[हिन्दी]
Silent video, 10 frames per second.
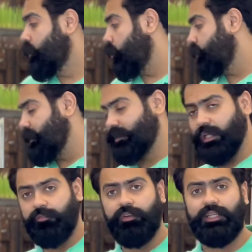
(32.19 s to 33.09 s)
Now, these
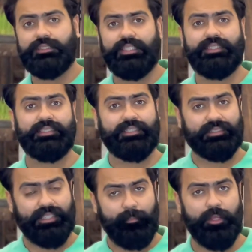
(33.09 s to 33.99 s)
sunflower seeds are
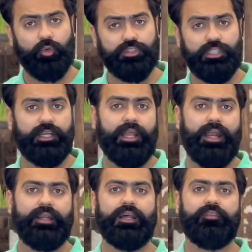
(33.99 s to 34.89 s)
semi-roasted
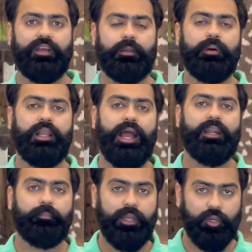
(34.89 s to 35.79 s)
and are available
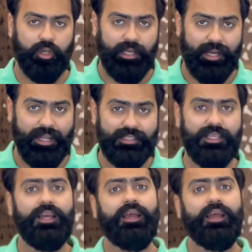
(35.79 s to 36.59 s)
at Mink Organics.